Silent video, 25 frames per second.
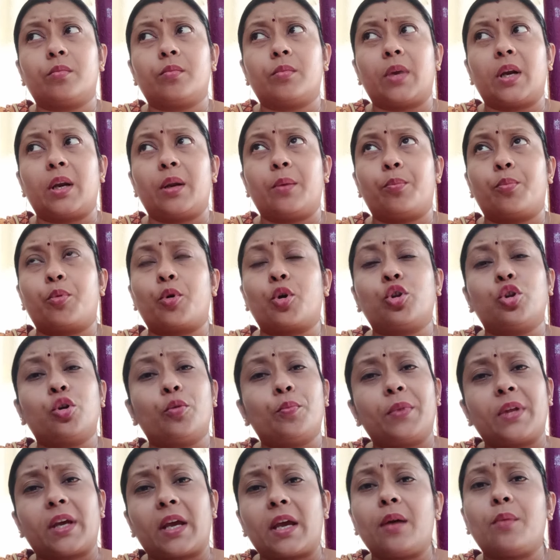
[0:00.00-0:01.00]
মানে
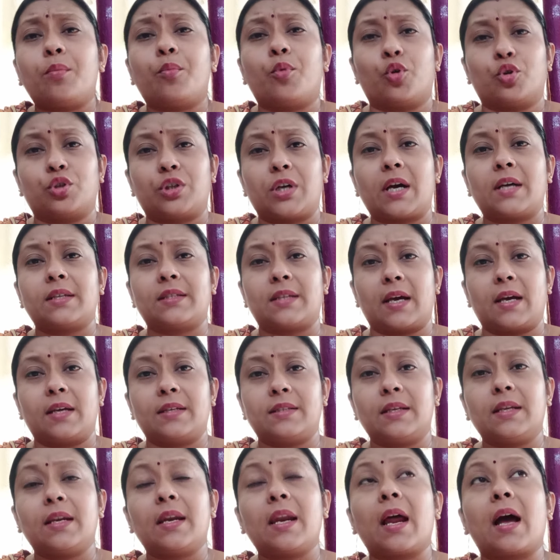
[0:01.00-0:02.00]
প্রথম থেকেই বোঝা যায়
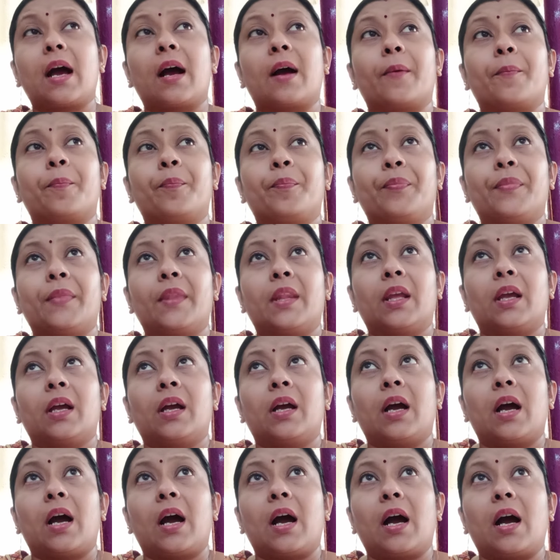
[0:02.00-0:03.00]
যে না
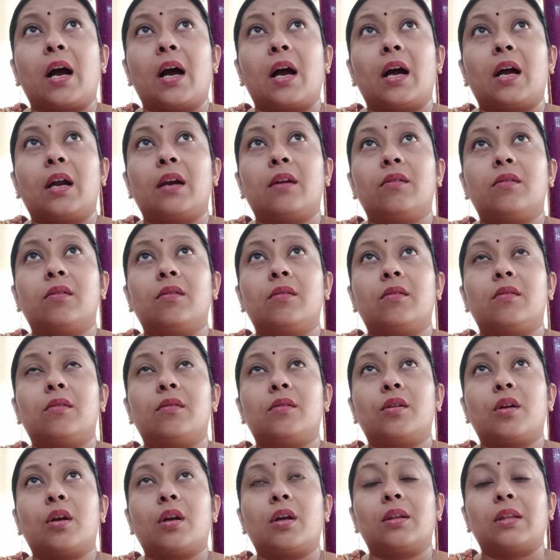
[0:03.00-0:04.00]
আর
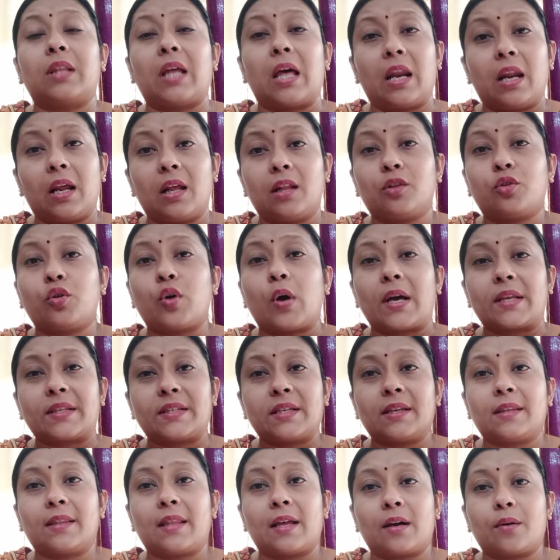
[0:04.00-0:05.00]
দালাল তো
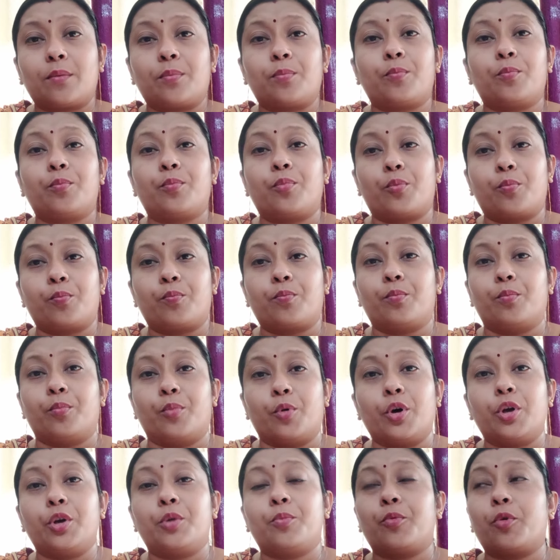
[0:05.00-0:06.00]
আছেই তার
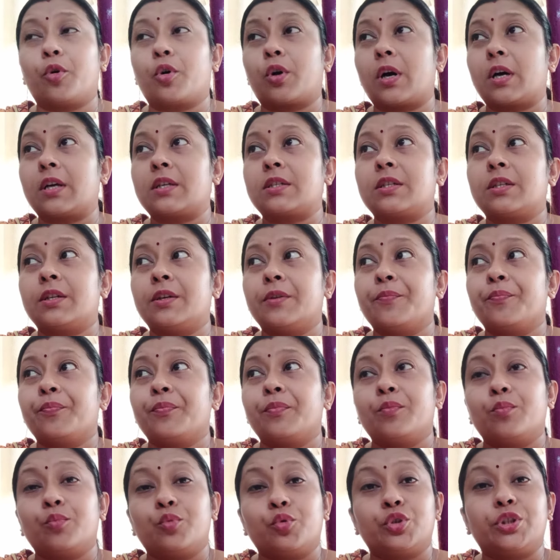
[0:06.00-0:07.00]
বহির প্রকাশ
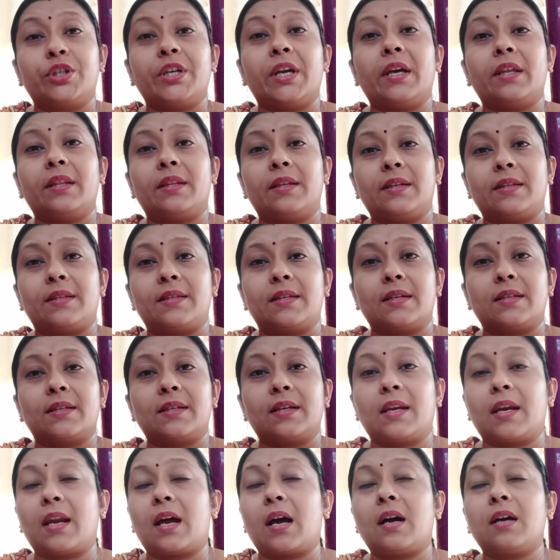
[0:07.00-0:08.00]
বুঝিয়ে দিচ্ছে
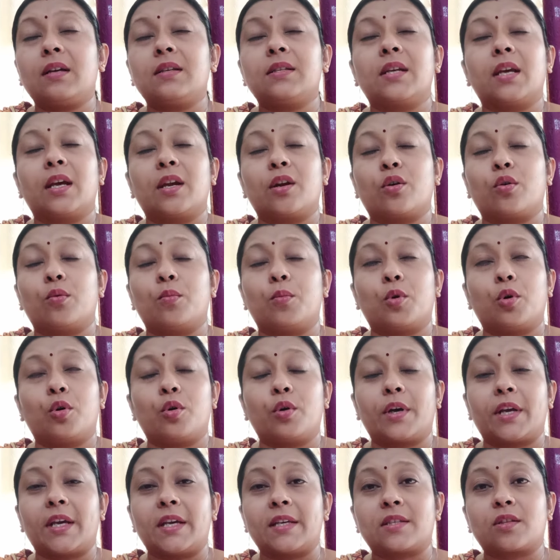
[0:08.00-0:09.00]
যে না সেরকম
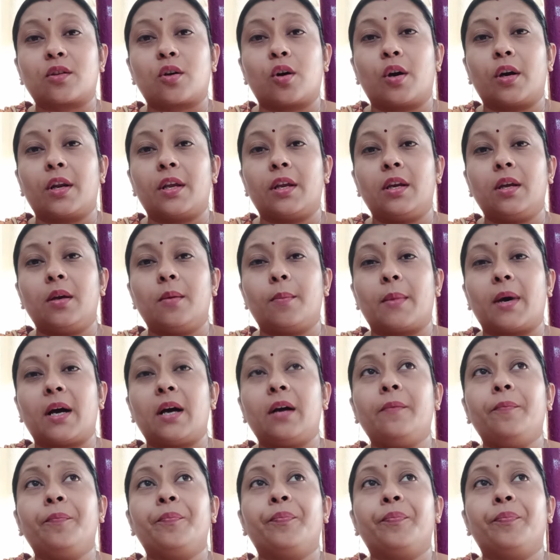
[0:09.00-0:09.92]
কোনো কেস করেনি মা